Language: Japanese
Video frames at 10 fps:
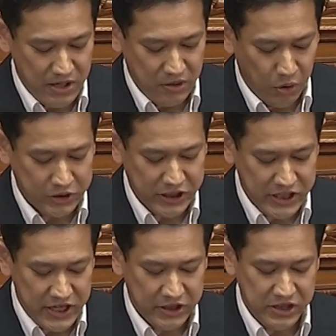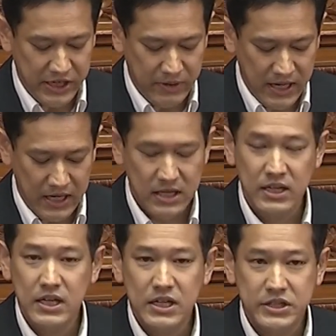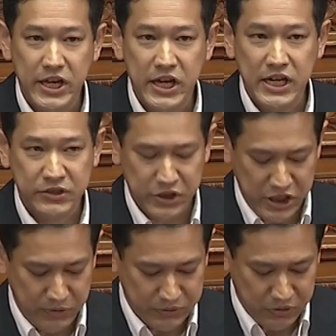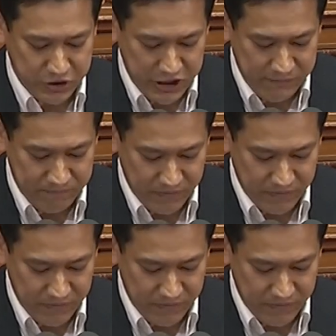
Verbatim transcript: 公的年金では生活費に不足し、